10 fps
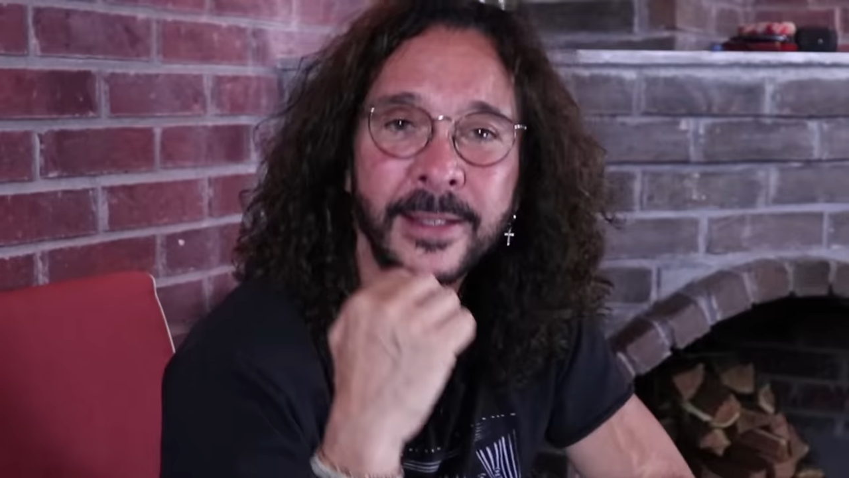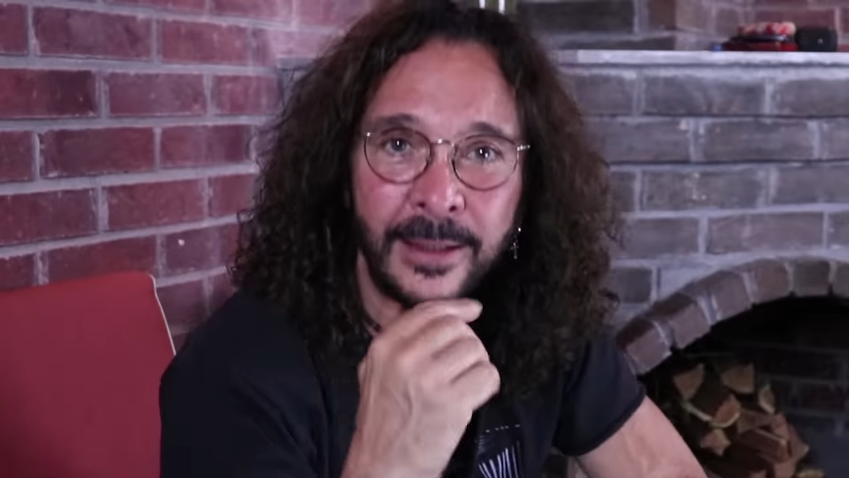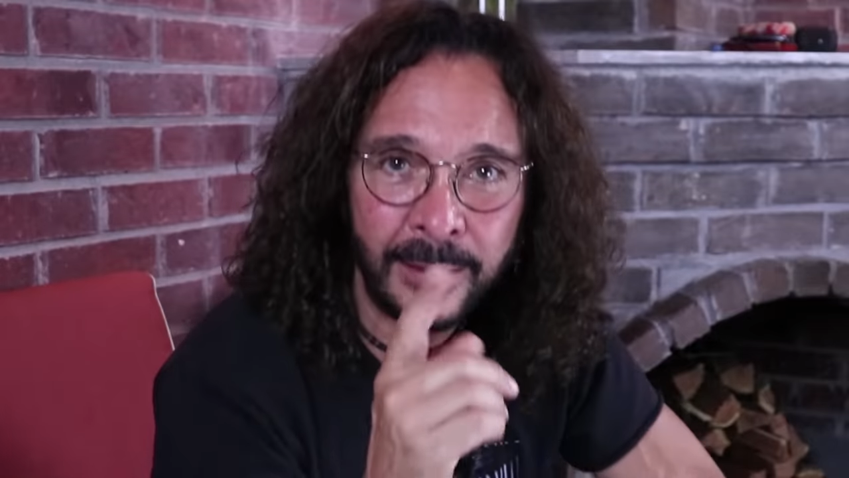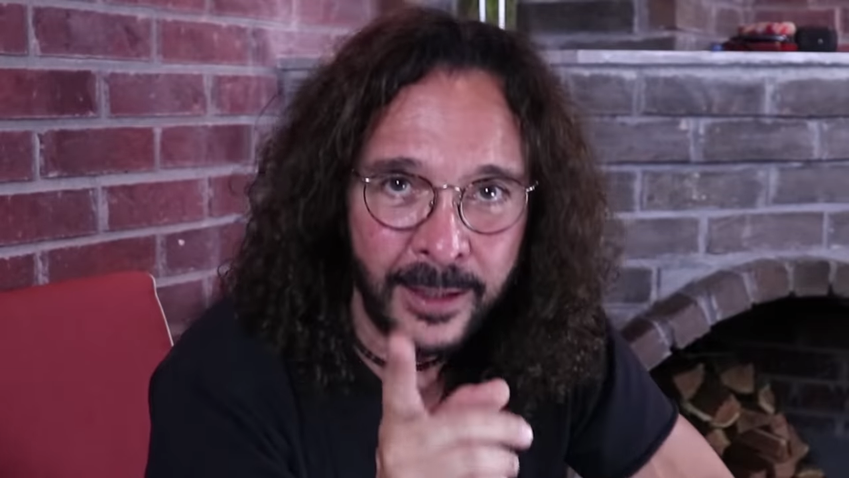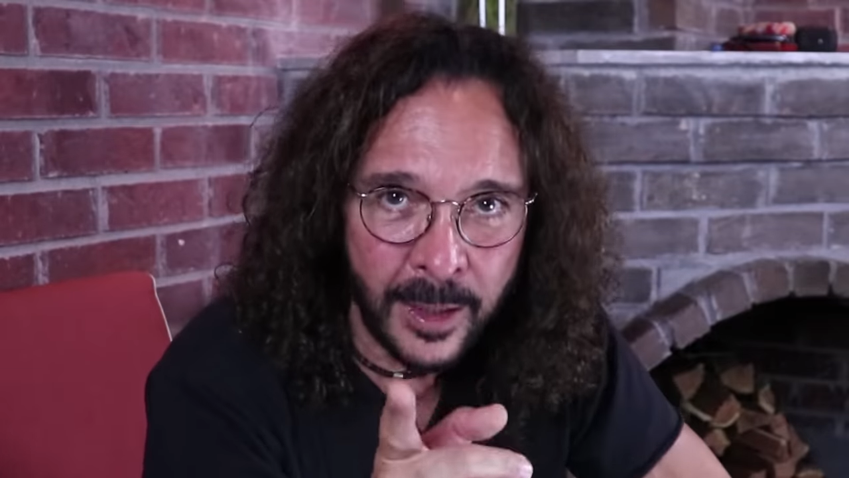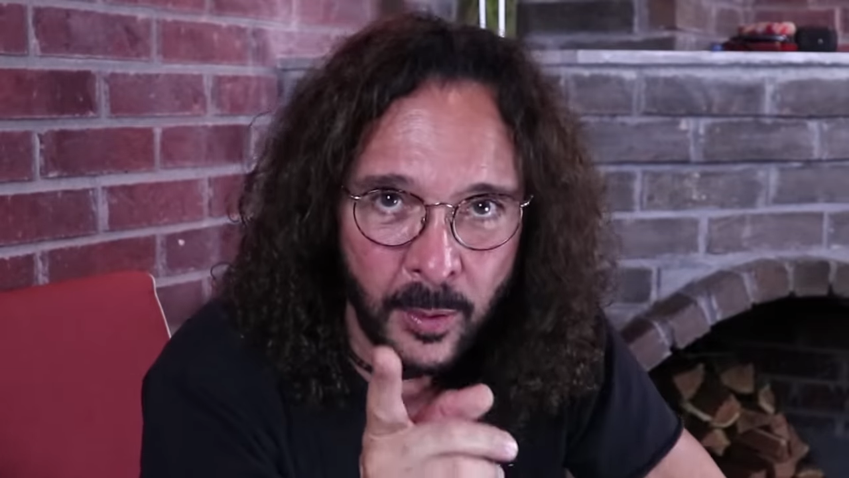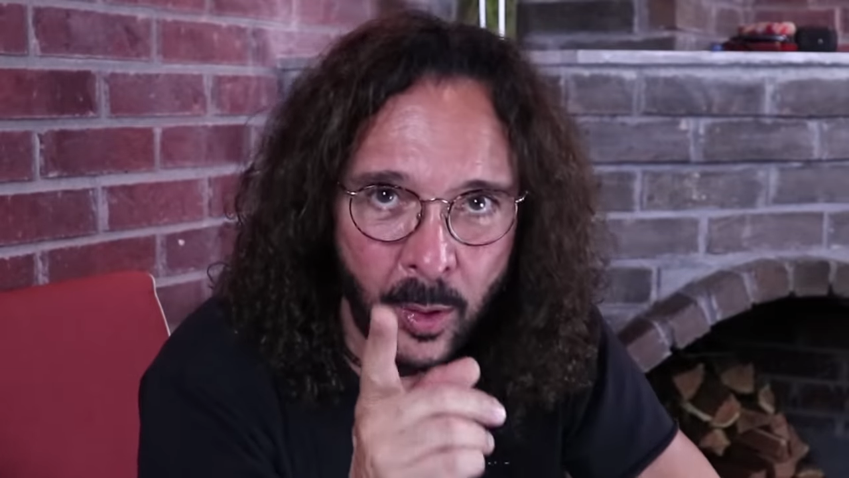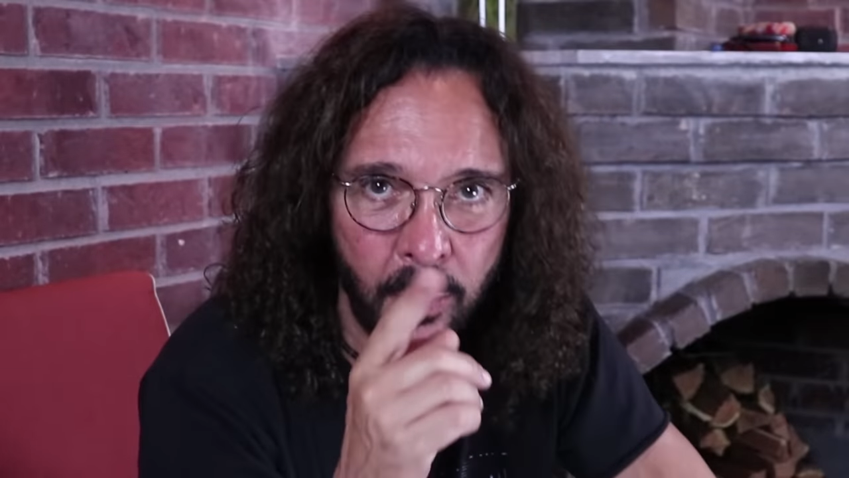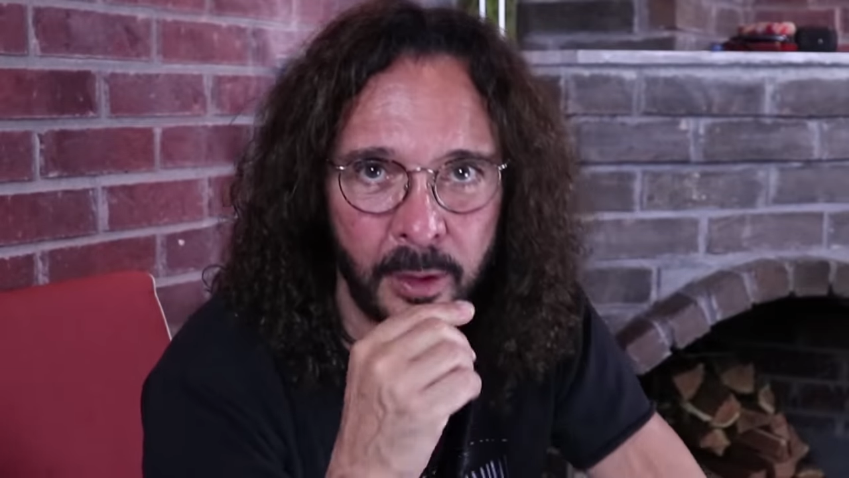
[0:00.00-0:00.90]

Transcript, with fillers: si te llevo a un